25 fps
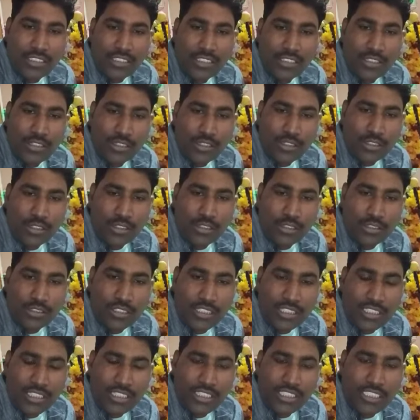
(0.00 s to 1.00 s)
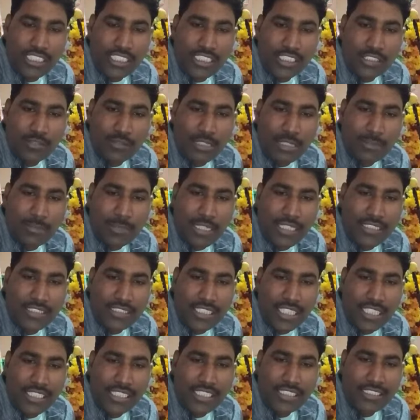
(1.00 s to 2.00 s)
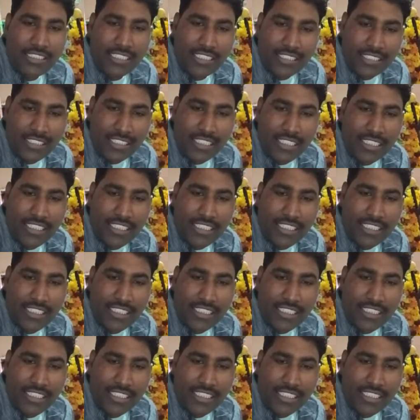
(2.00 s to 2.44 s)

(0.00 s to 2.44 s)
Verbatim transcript: जो श्री दिनेश कुमार पांचाल के शिष्य